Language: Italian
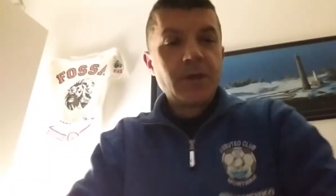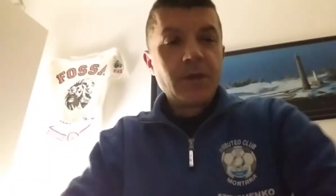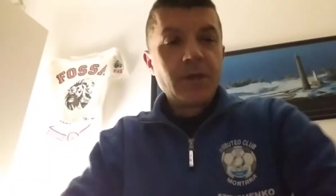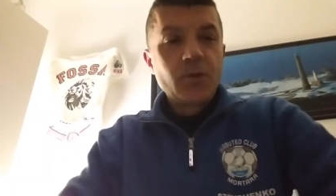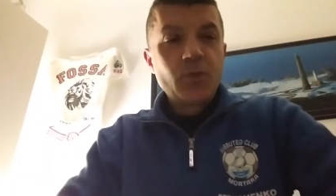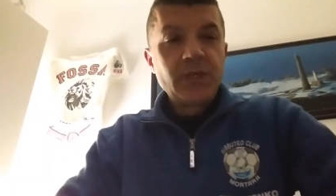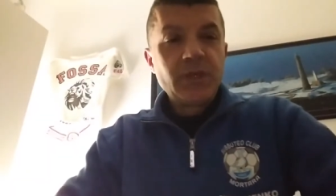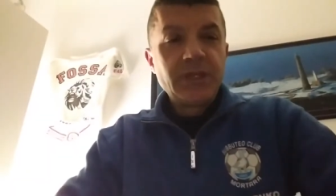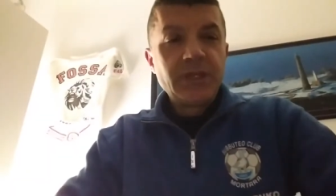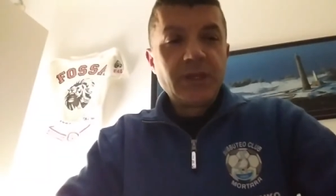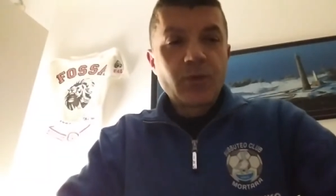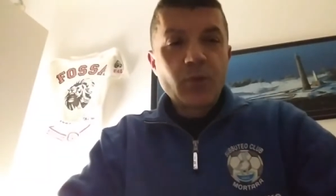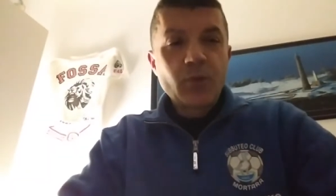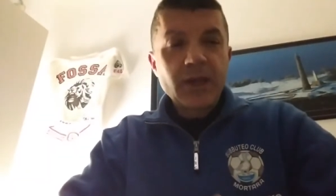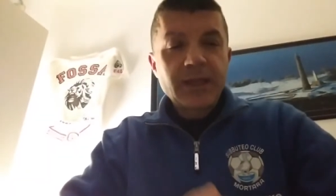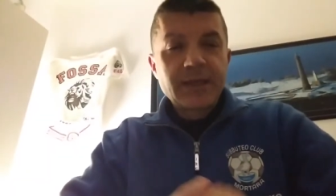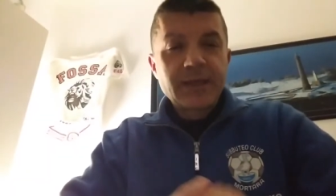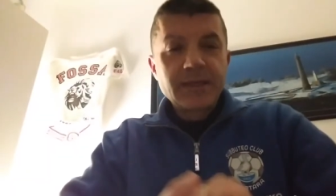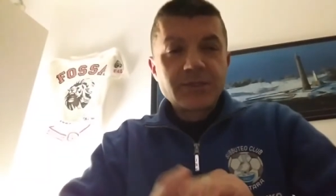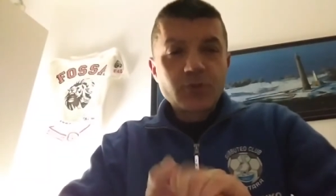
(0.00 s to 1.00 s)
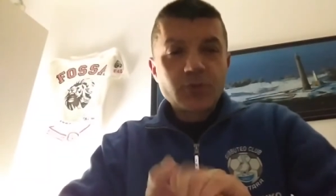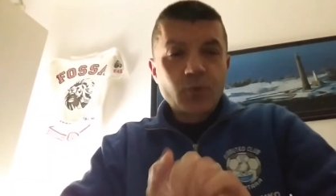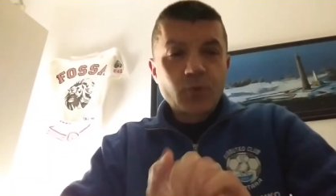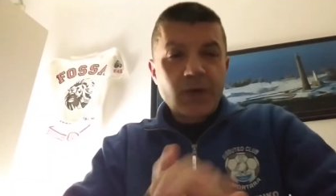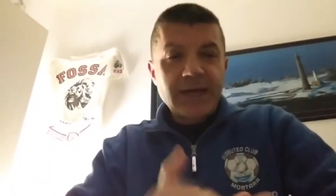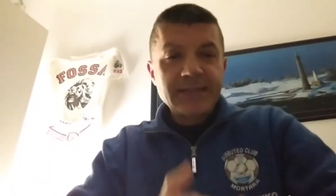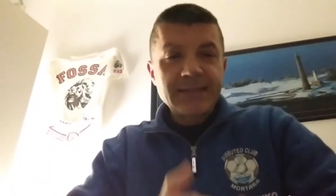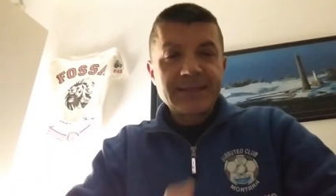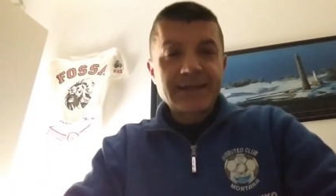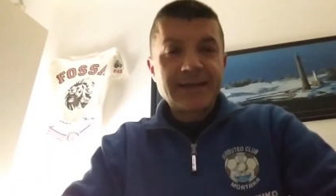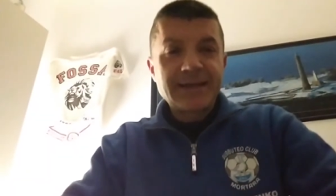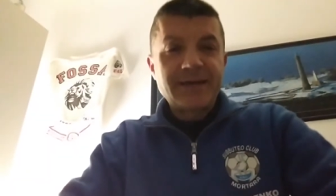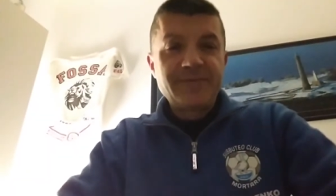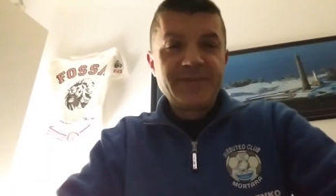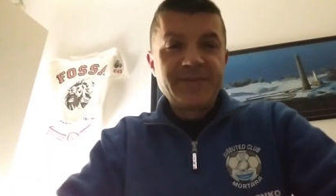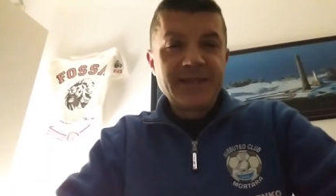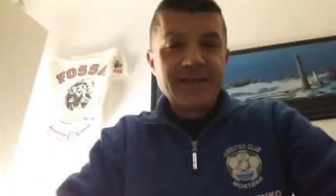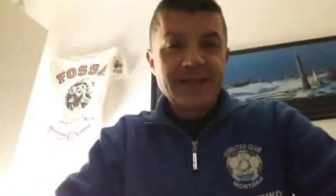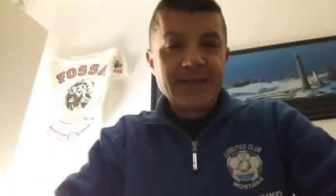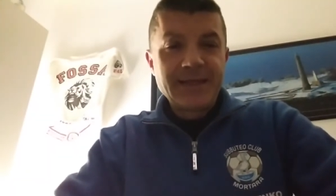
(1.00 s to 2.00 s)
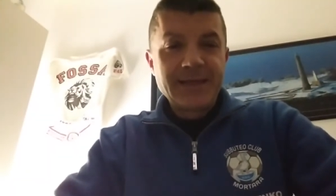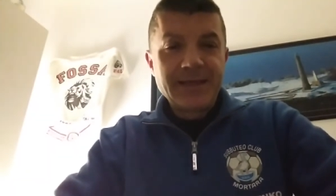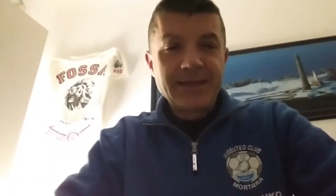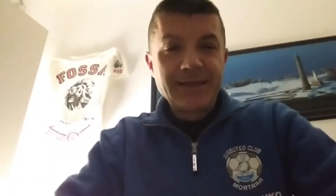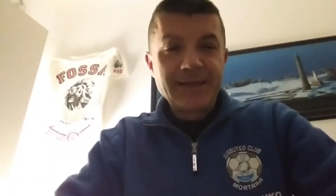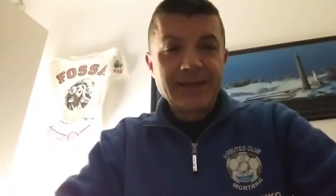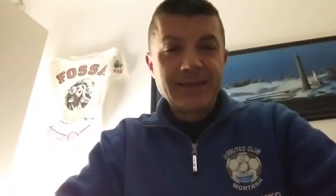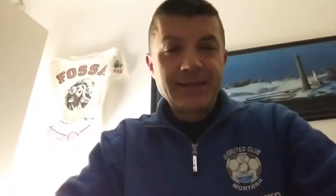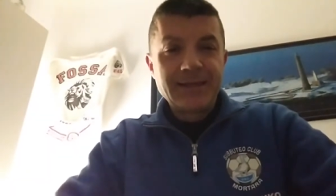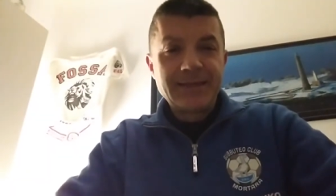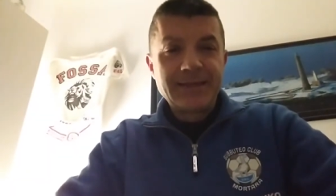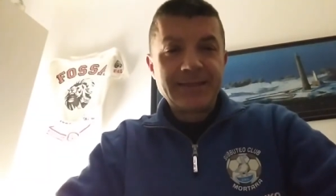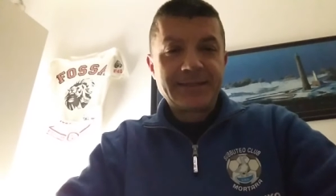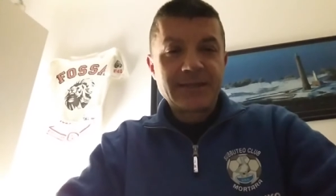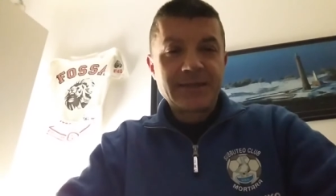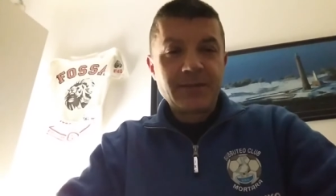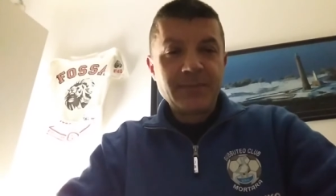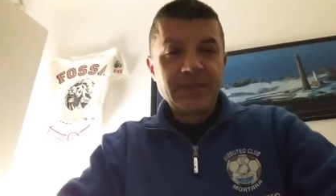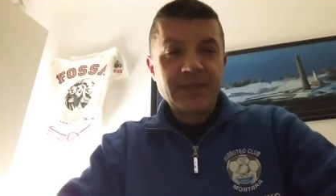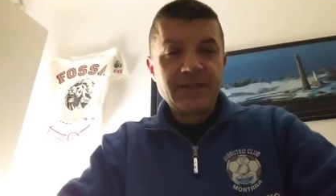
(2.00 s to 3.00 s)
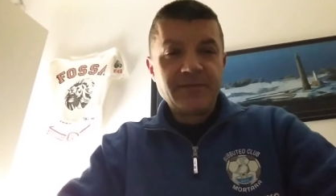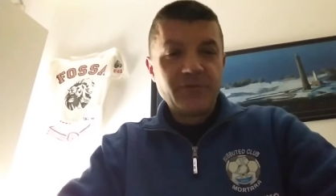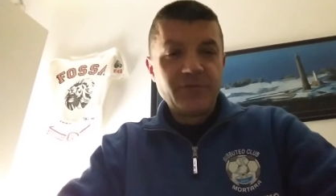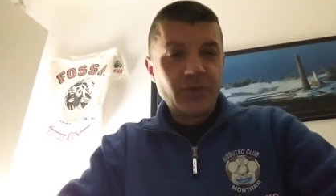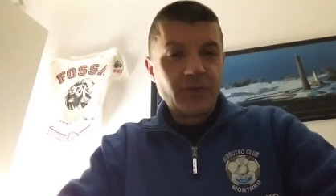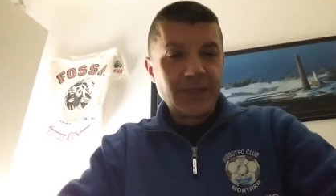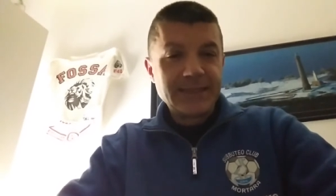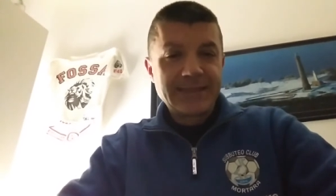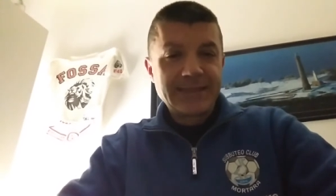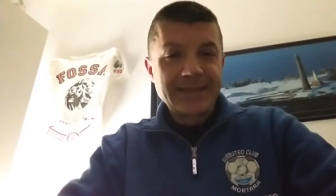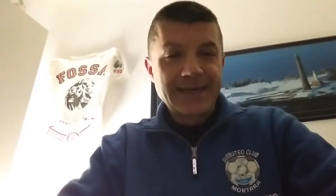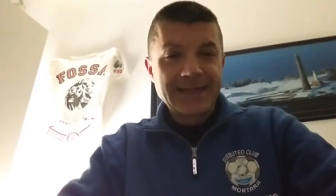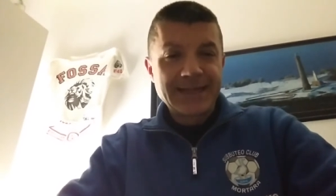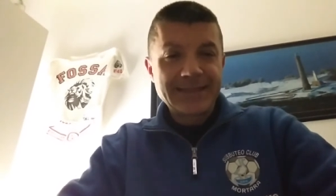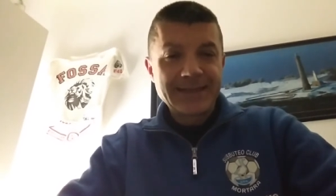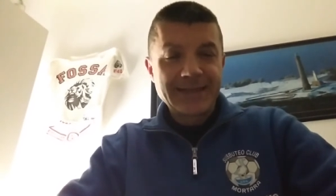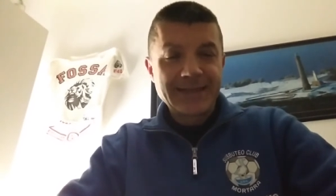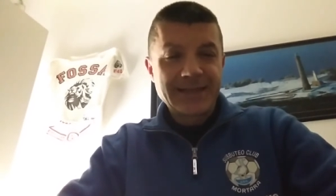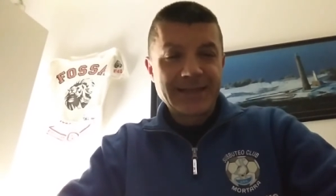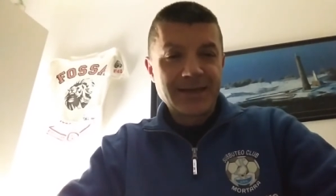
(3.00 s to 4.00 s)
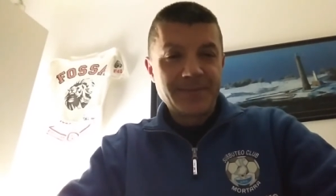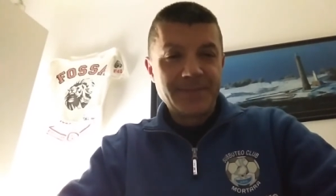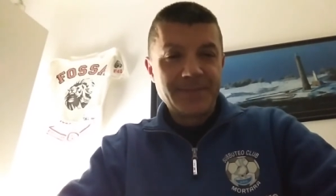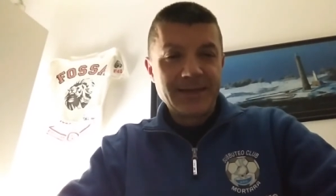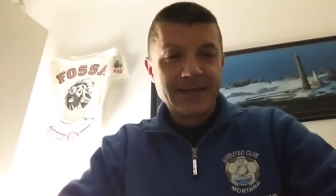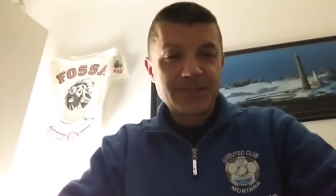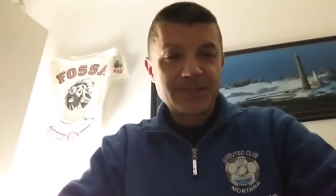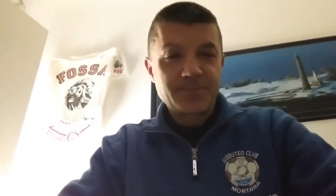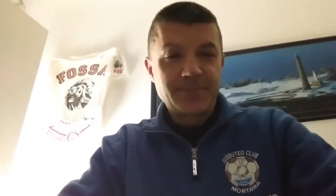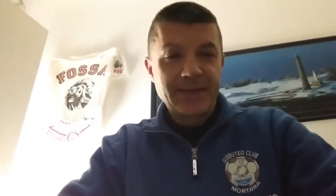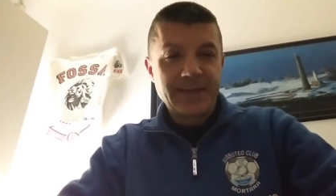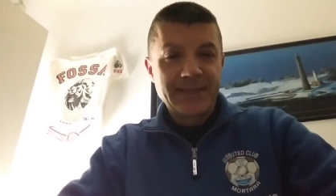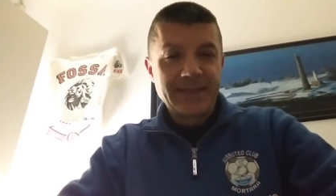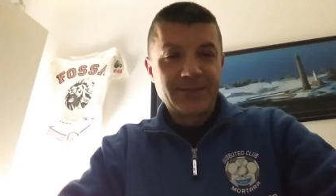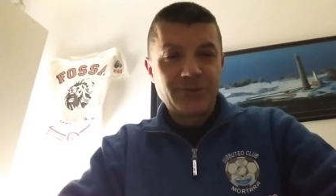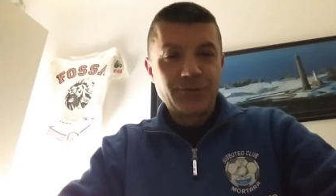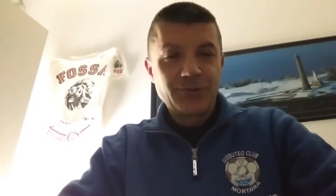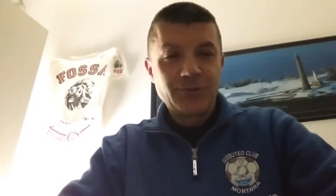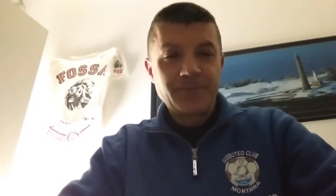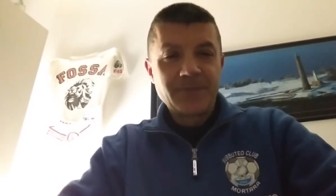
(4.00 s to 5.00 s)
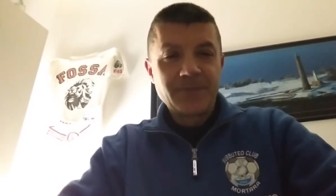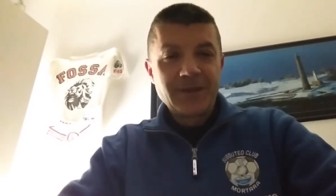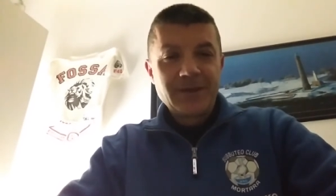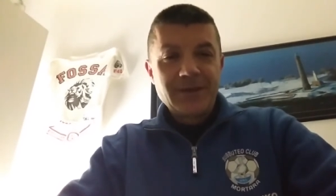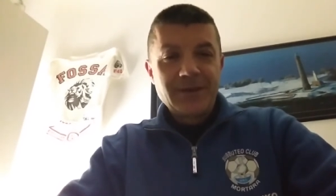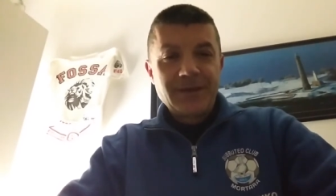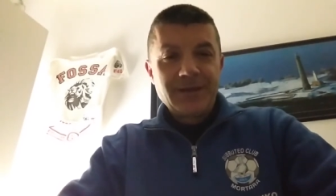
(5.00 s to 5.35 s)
Quindi qualche squadra viene letteralmente violentata e cambia aspetto